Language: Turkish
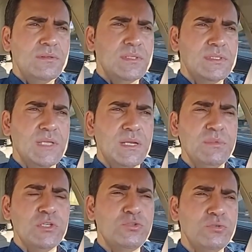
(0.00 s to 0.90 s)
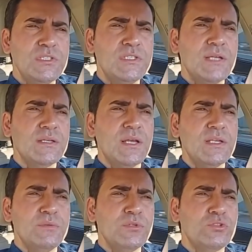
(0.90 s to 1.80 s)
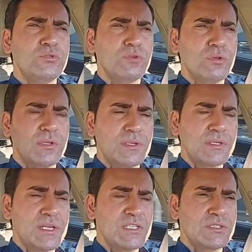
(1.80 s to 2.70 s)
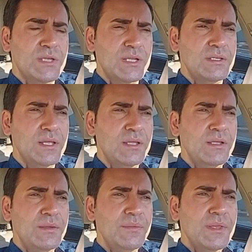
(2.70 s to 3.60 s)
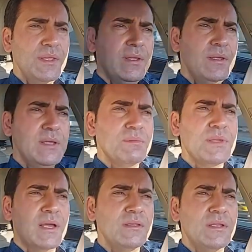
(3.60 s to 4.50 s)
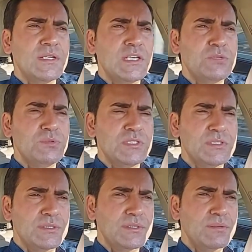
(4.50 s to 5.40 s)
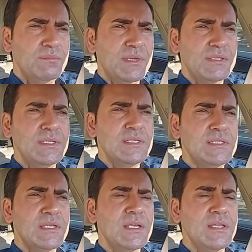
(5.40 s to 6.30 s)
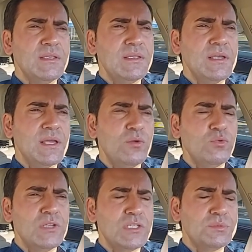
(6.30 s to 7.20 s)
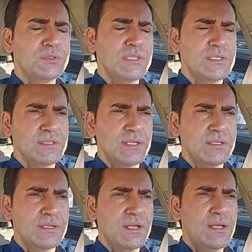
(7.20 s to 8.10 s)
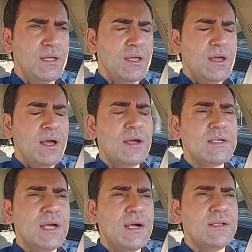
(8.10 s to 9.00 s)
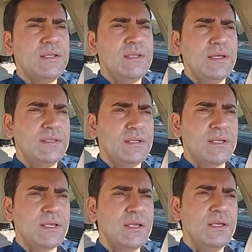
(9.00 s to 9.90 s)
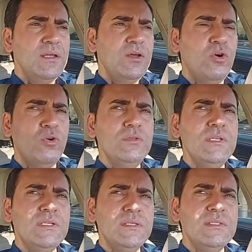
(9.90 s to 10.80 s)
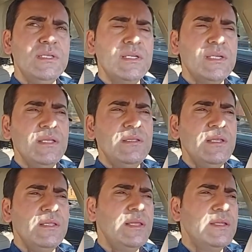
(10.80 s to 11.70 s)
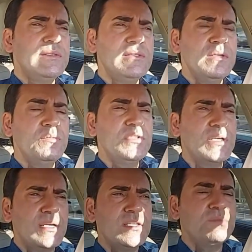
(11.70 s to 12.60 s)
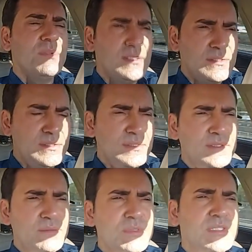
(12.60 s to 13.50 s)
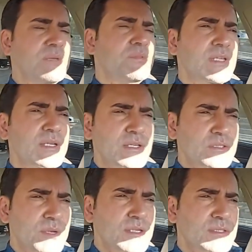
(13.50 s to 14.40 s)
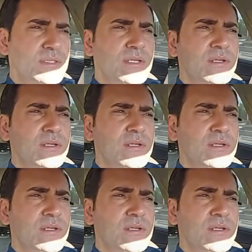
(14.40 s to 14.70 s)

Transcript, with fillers: İster meşru ister gayrimeşru yollar. Geç, eline imkanlar geçmiş, maddi zenginliğe ulaşmış insanlara hakaret ederek onların zenginliğinden size bir şey geçmez. Bize bir şey geçmez.